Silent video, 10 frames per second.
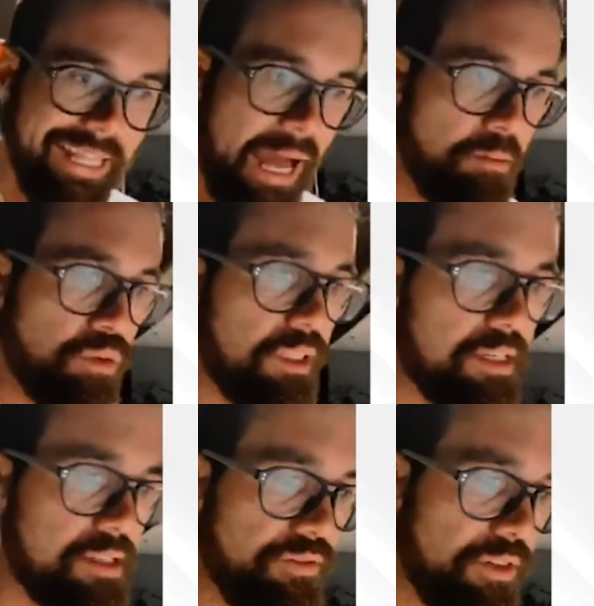da
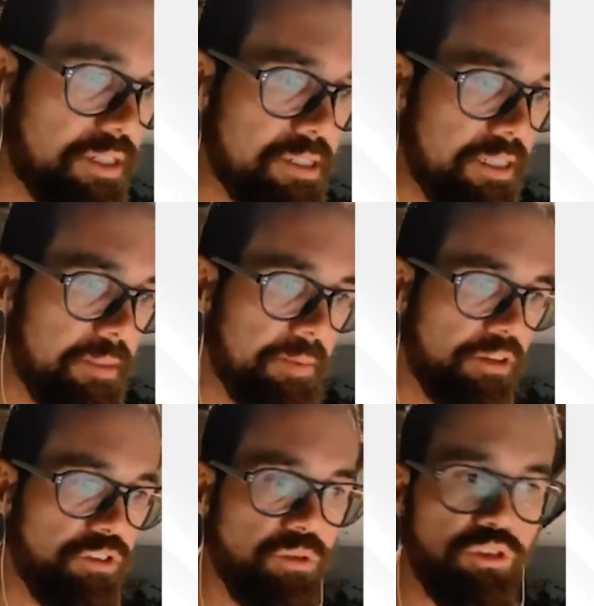abundância financeira a
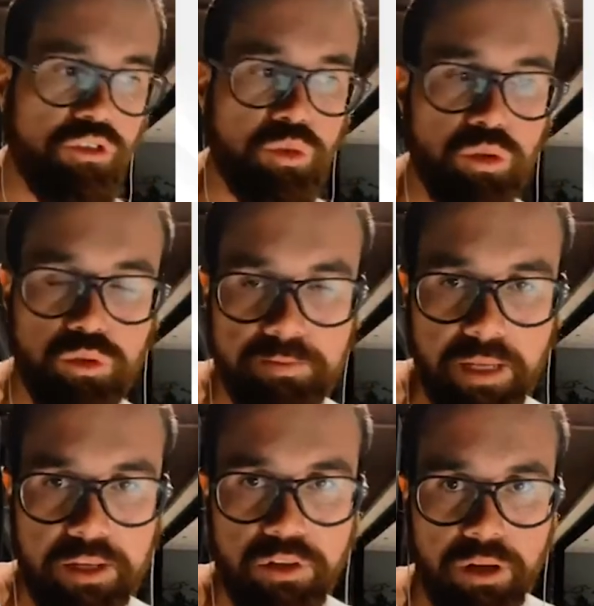partir de um estudo
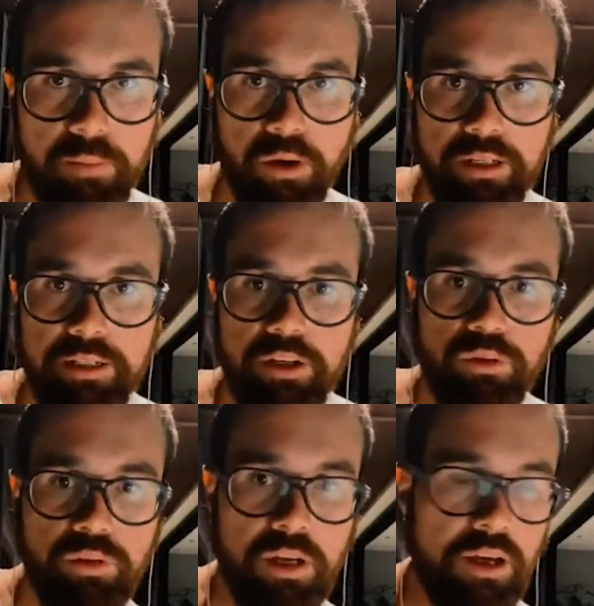aí que o Napoleon
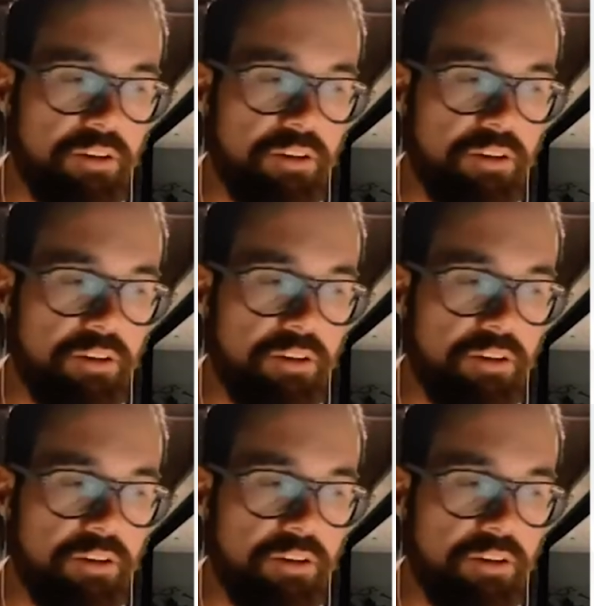Hill